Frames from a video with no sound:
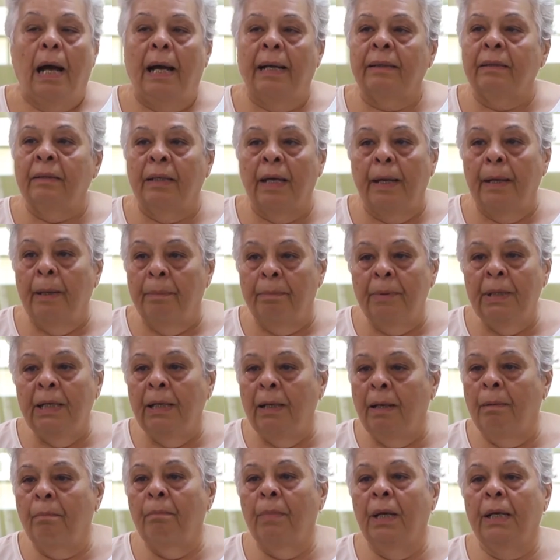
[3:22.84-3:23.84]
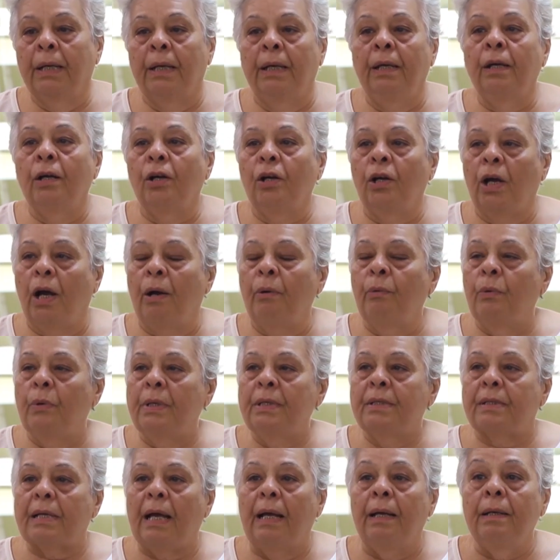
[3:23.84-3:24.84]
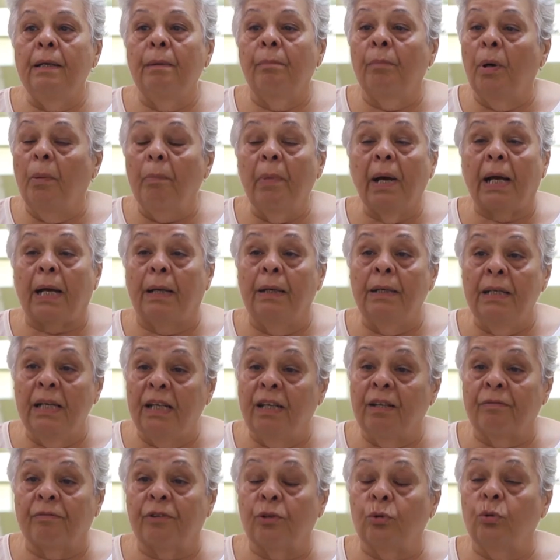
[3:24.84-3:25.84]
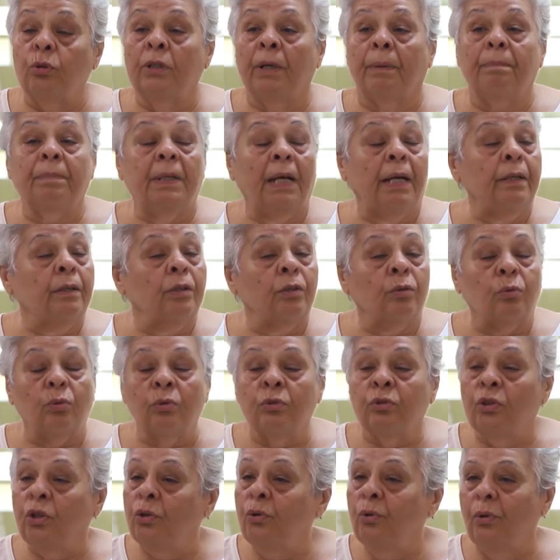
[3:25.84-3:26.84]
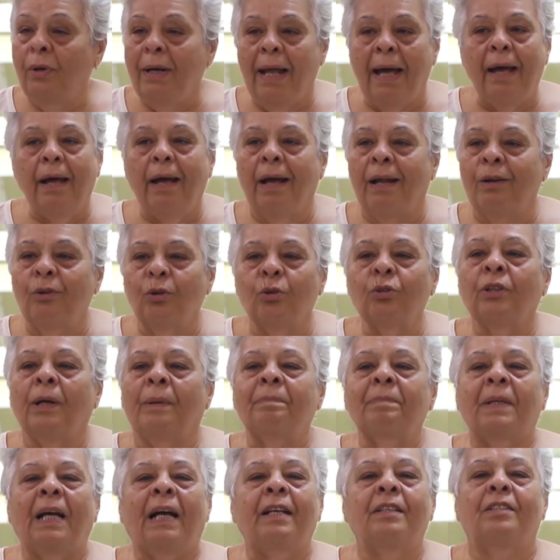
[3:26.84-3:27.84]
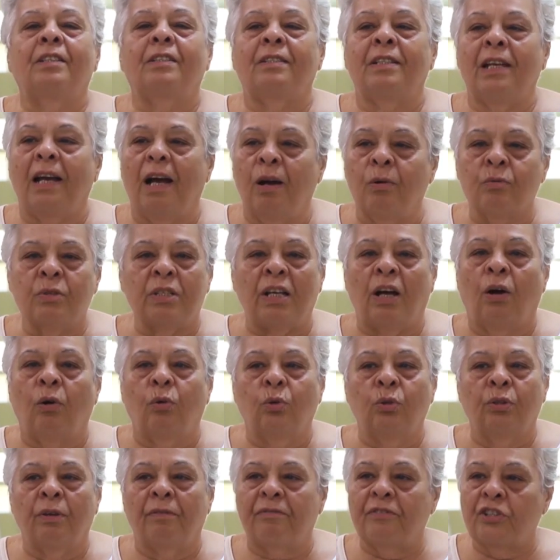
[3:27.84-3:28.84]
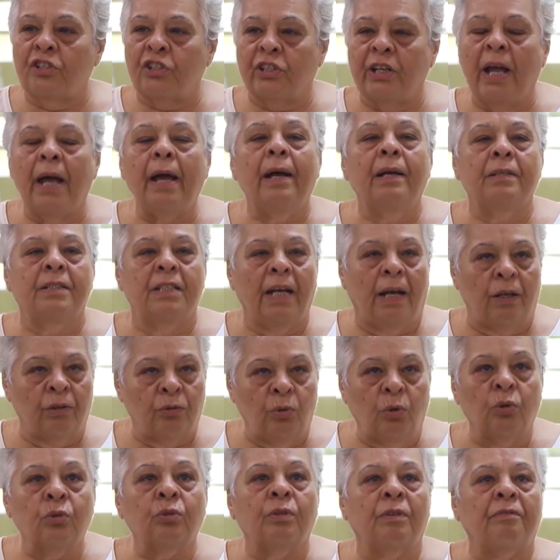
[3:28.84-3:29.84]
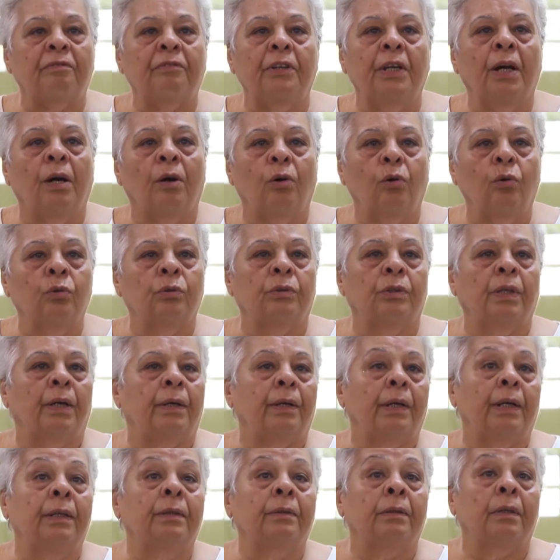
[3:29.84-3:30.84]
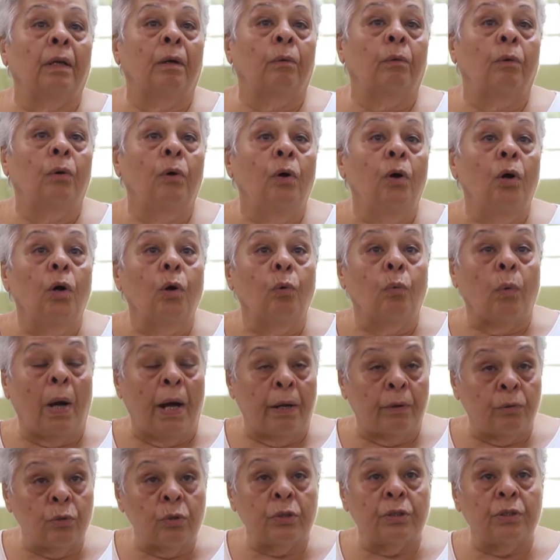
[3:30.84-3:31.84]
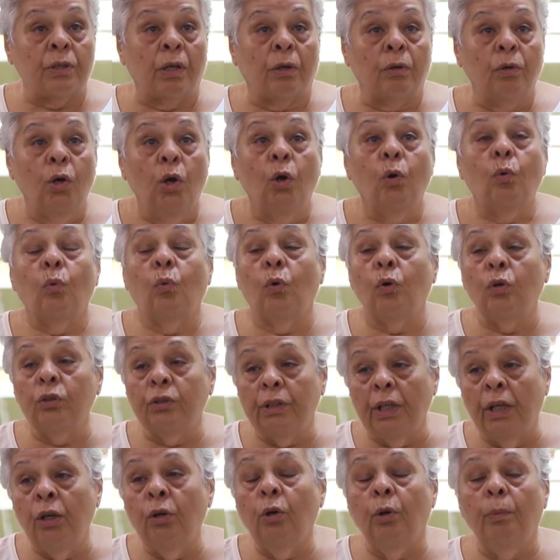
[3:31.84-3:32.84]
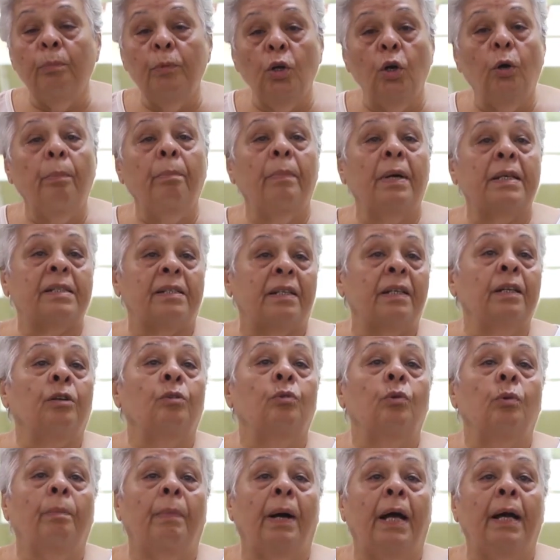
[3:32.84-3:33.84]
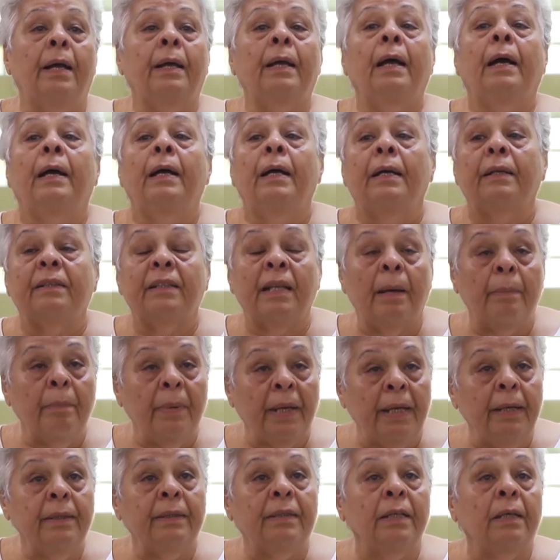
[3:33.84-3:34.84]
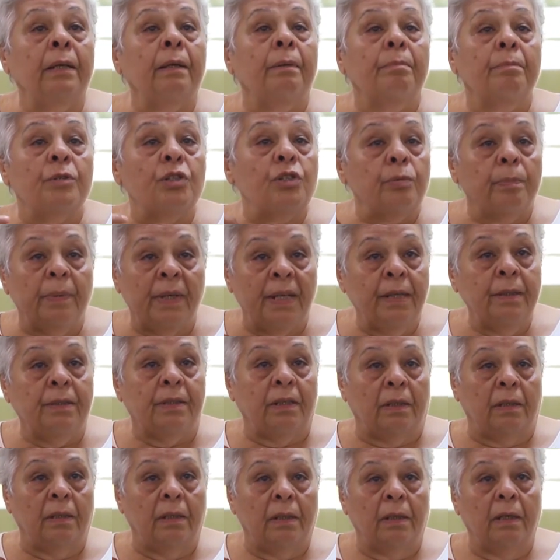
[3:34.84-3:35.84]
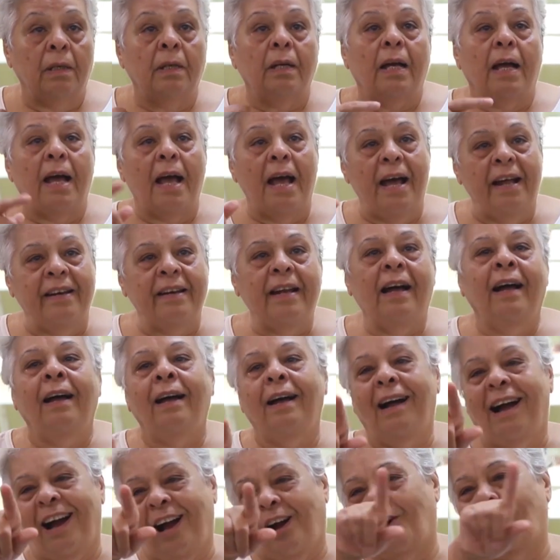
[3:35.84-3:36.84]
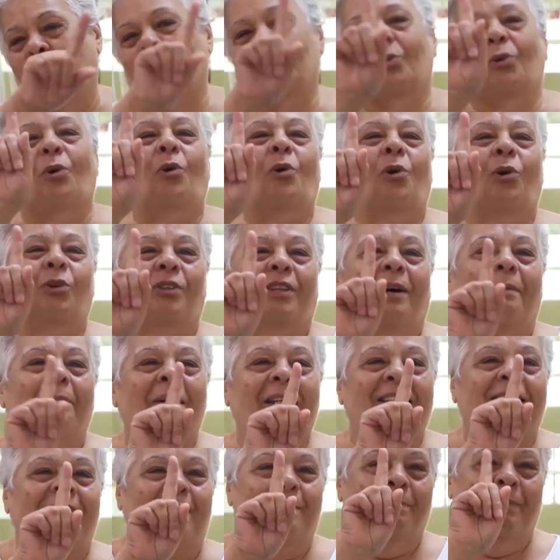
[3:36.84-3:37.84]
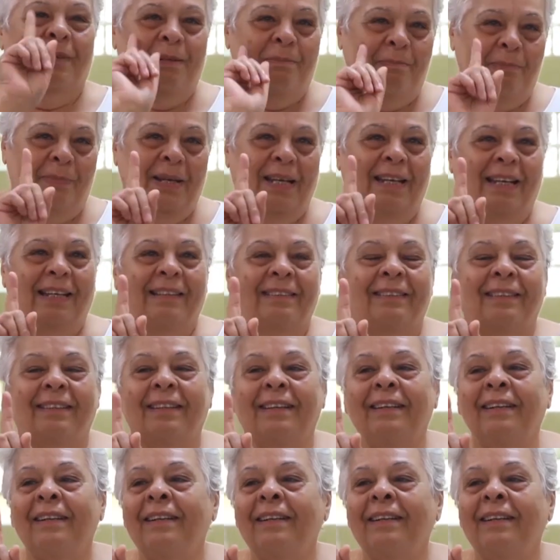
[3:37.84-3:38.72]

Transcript: حتى ابني لما جه يتجوز قال لي ماما خليكي في الاوضه بتاعتك قلت له لا الاوضه بتاعتي دي اوسع اوضه في الشقه دي هتحط فيها اوضتك انت وعروستك وقلت لهم يوم ما سكنوا معايا ده بيتك مش بيتي انا هاخد اوضه بس من البيت